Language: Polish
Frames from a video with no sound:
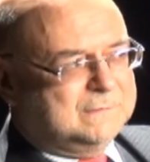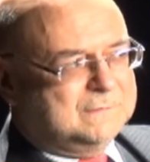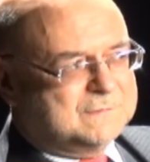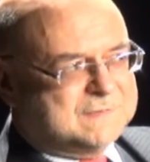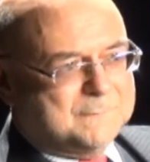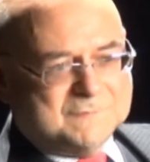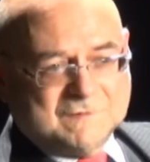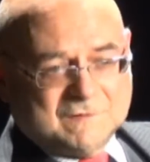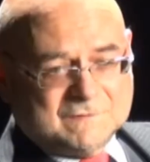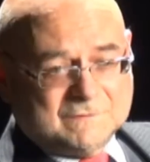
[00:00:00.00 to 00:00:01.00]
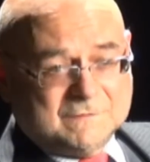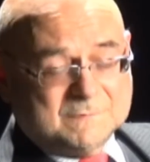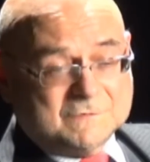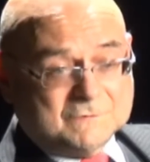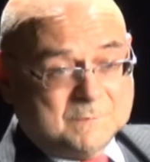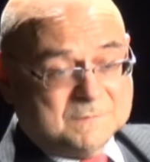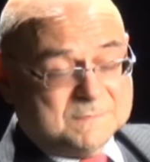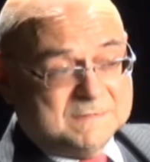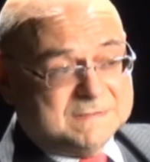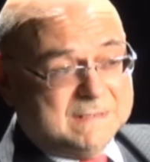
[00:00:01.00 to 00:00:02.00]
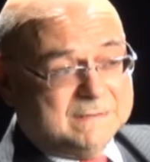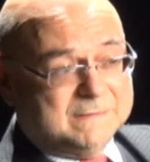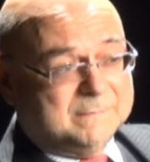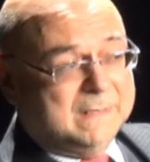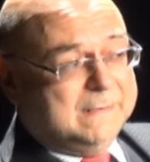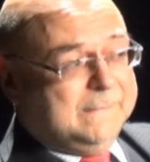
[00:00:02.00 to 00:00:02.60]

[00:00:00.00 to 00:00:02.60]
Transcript: y, zaprzyjaźnionym służbom specjalnym,